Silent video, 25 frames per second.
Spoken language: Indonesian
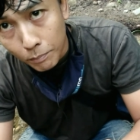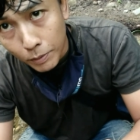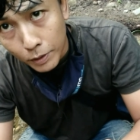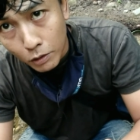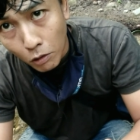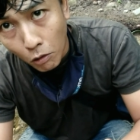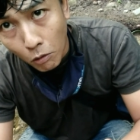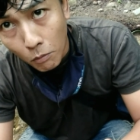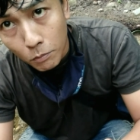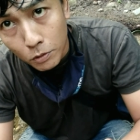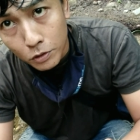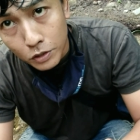
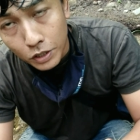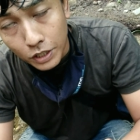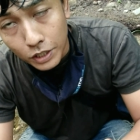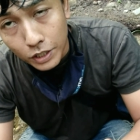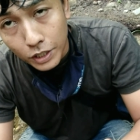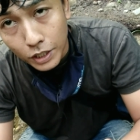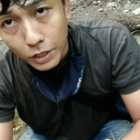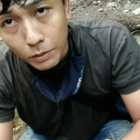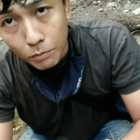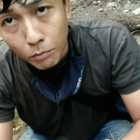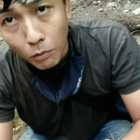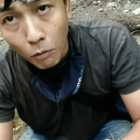Amphidromus
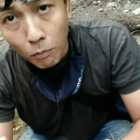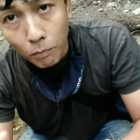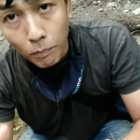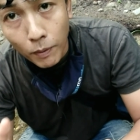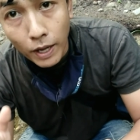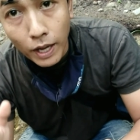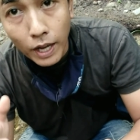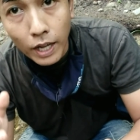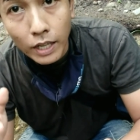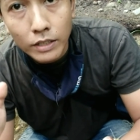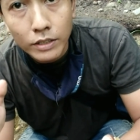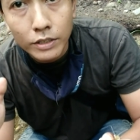ini
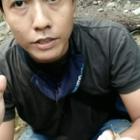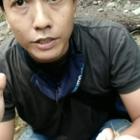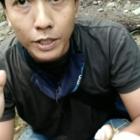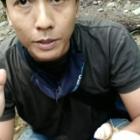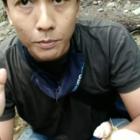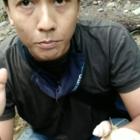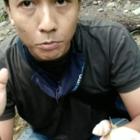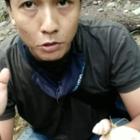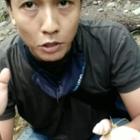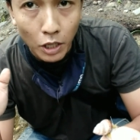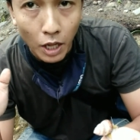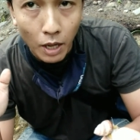merupakan
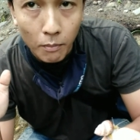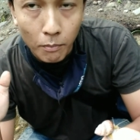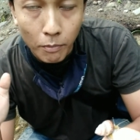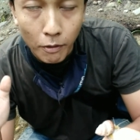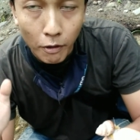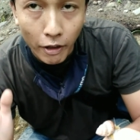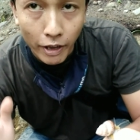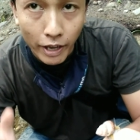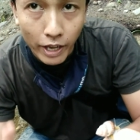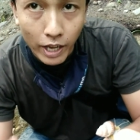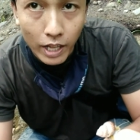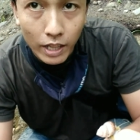siput
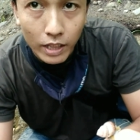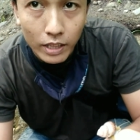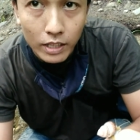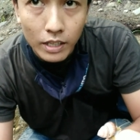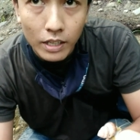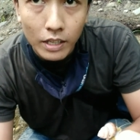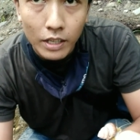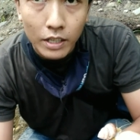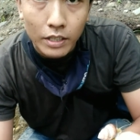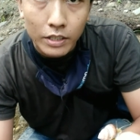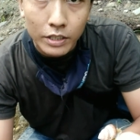arboreal